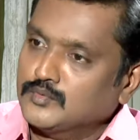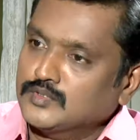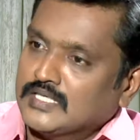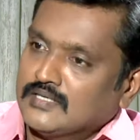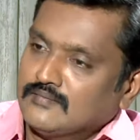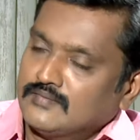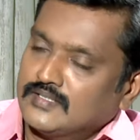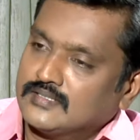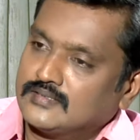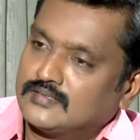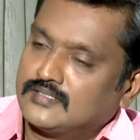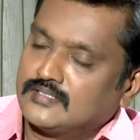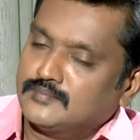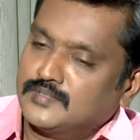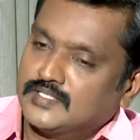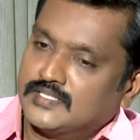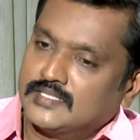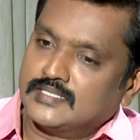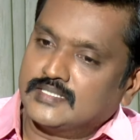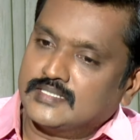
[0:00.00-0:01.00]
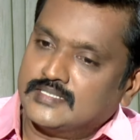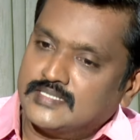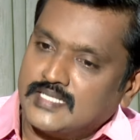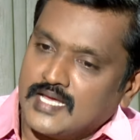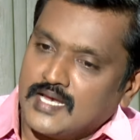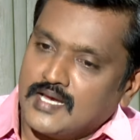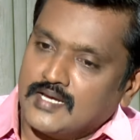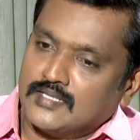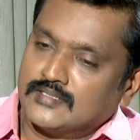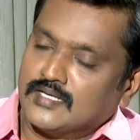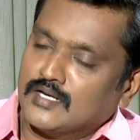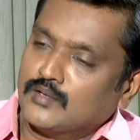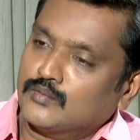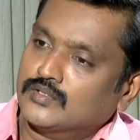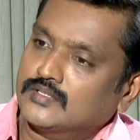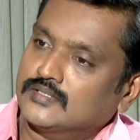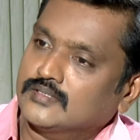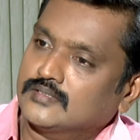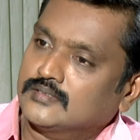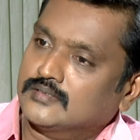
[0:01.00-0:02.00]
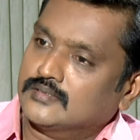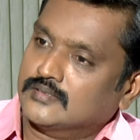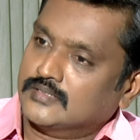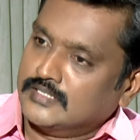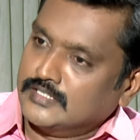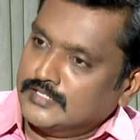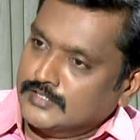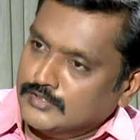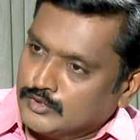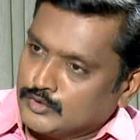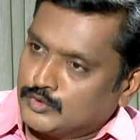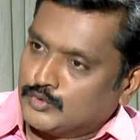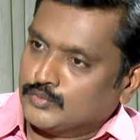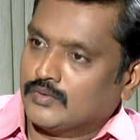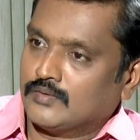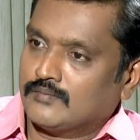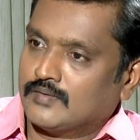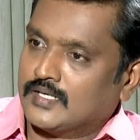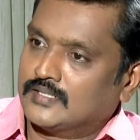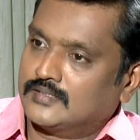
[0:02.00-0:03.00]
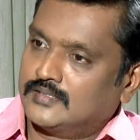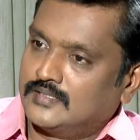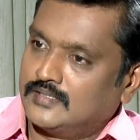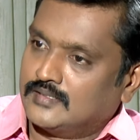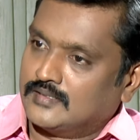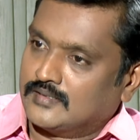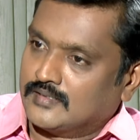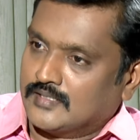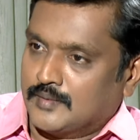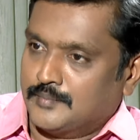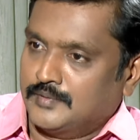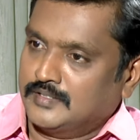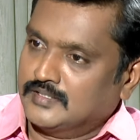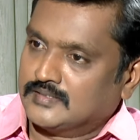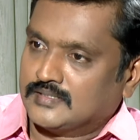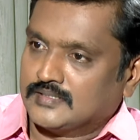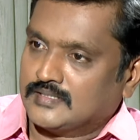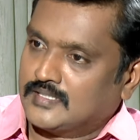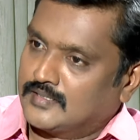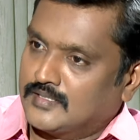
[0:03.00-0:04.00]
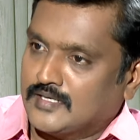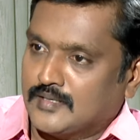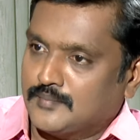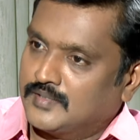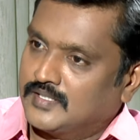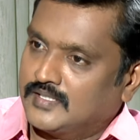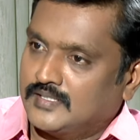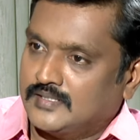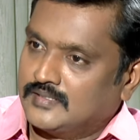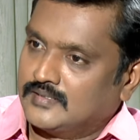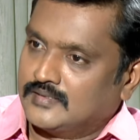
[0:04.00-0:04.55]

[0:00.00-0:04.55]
முதல்வர் திருமிகு ஜெயலலிதா ஒரு இந்துத்துவவாதி அப்படின்னு திரு அண்ணாமலை